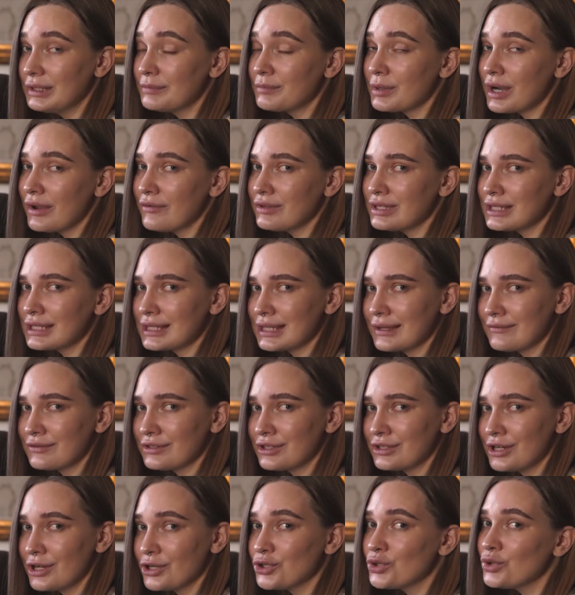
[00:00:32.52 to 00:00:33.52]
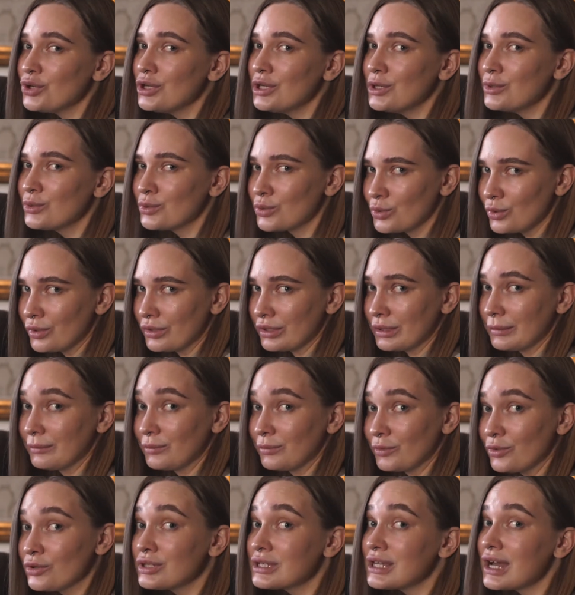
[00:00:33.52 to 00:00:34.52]
отправитесь навстречу
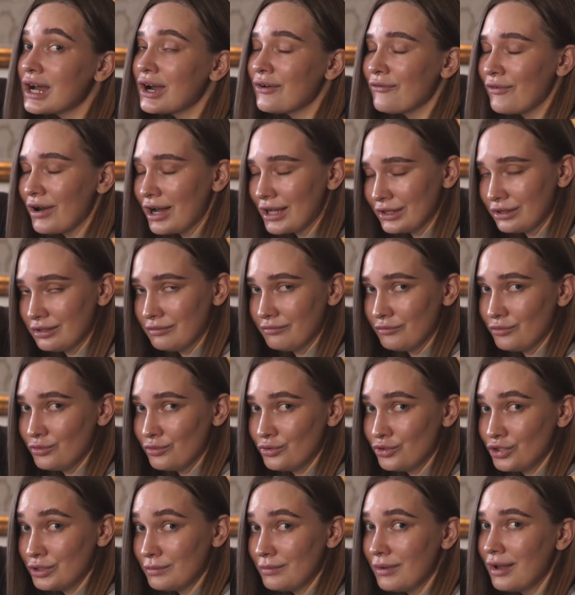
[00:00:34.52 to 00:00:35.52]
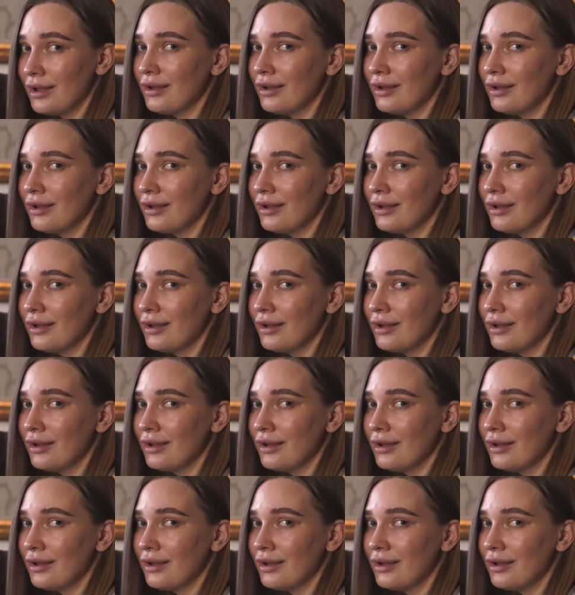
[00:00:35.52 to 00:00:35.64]
иллюзорным, но захватывающим